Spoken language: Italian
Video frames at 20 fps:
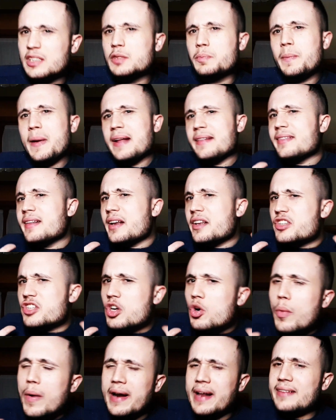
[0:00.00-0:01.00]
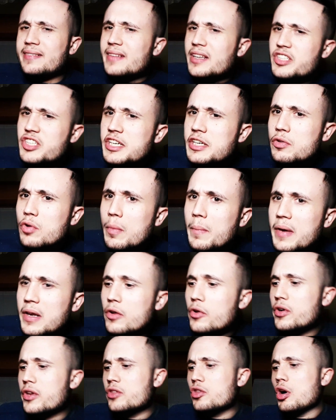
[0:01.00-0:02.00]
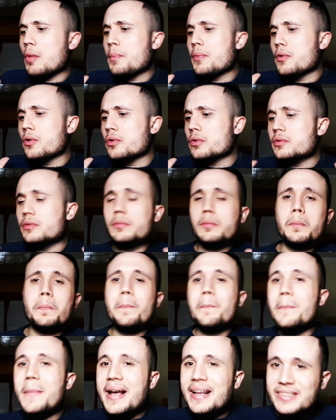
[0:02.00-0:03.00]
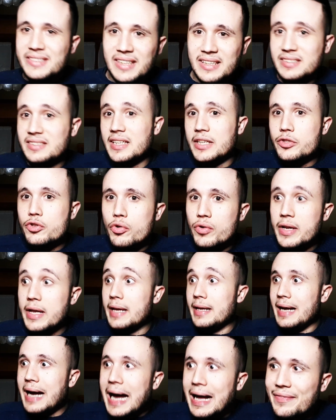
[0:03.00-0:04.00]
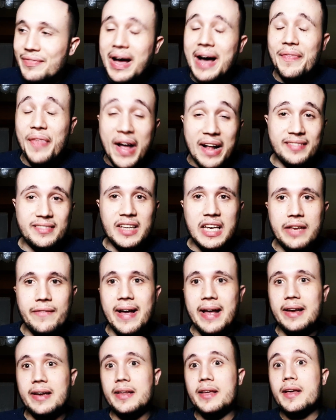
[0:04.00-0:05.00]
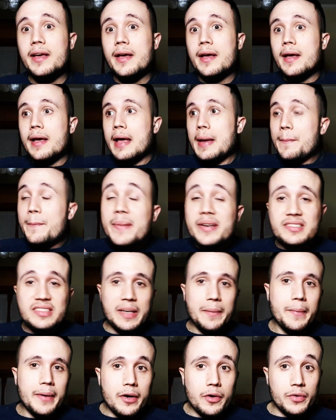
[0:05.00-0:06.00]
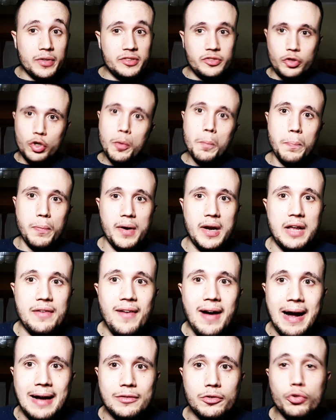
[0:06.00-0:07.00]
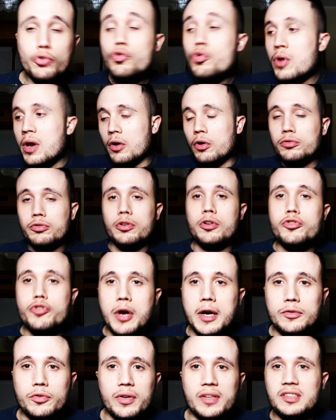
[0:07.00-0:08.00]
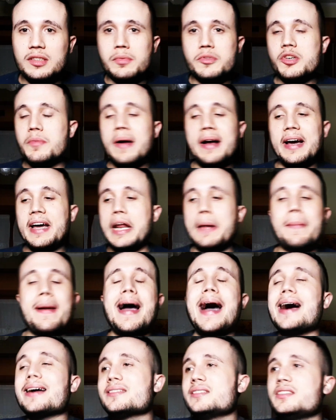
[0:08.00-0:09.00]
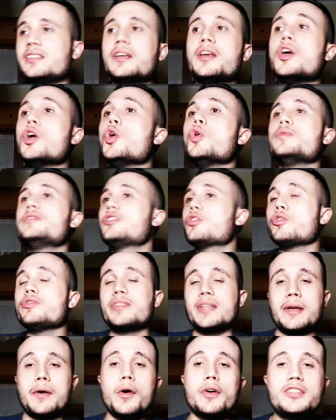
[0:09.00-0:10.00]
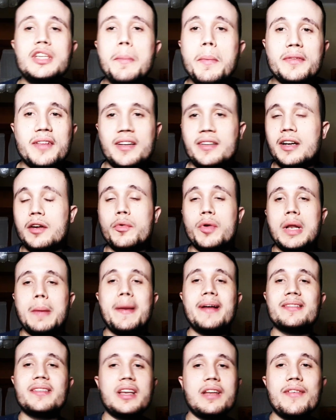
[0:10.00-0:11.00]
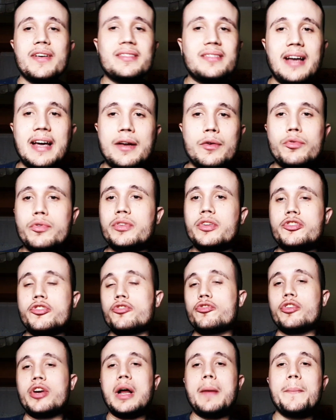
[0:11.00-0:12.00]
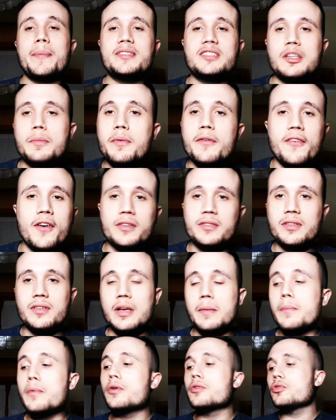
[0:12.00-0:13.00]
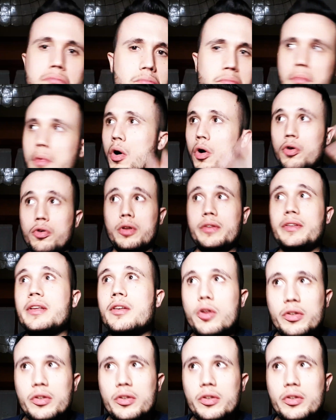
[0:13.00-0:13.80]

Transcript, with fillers: spenderci 45 milioni dopo mezza stagione ad alti livelli mi sembra un rischio un po' elevato, nulla contro il giocatore ci mancherebbe, anzi se continua così potrà tranquillamente diventare uno dei centrocampisti più forti del mondo, no, l'ho